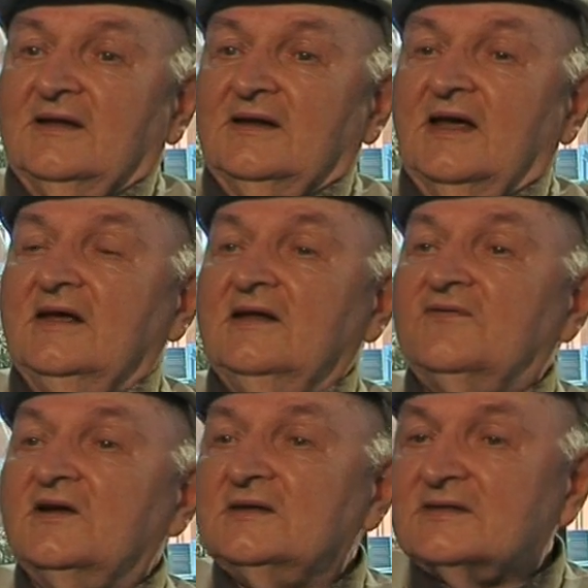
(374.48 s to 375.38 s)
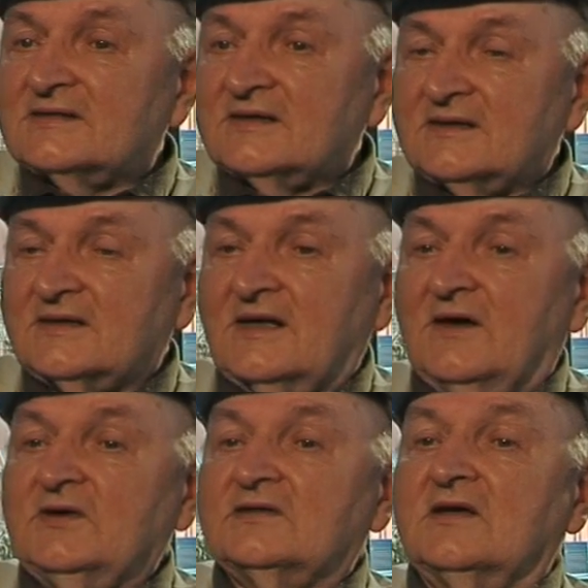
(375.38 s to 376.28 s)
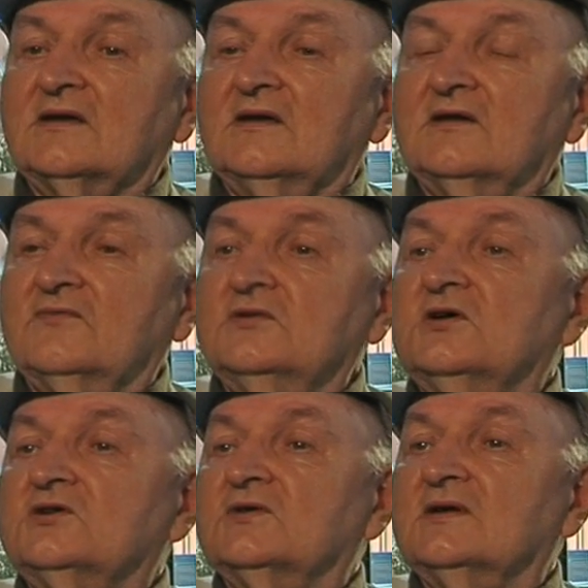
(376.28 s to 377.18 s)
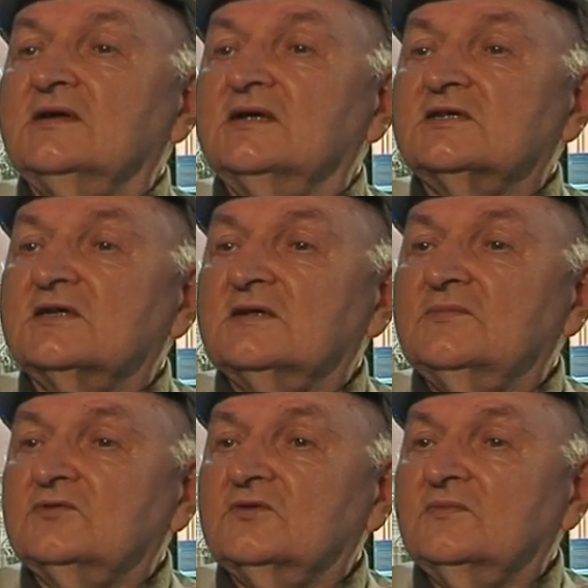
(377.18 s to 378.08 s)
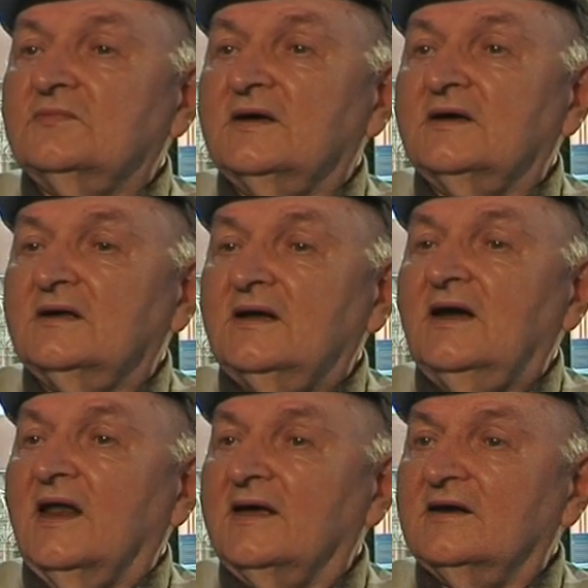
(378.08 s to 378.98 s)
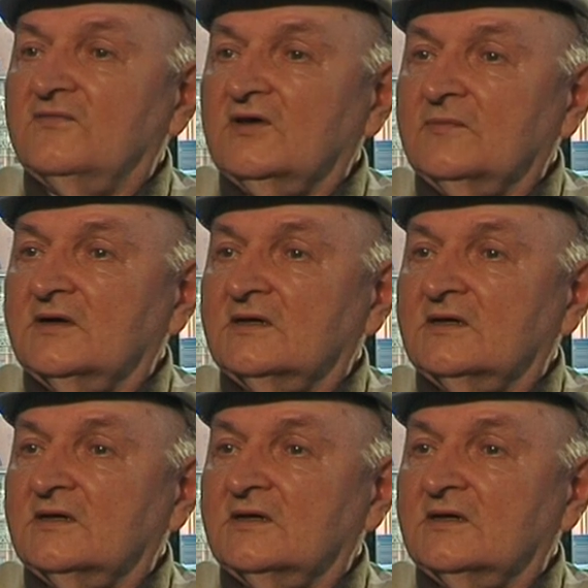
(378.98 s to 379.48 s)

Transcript: Na, jedenfalls äh, habe ich dann eine wunderschöne Lehrstelle bekommen bei Leineweber.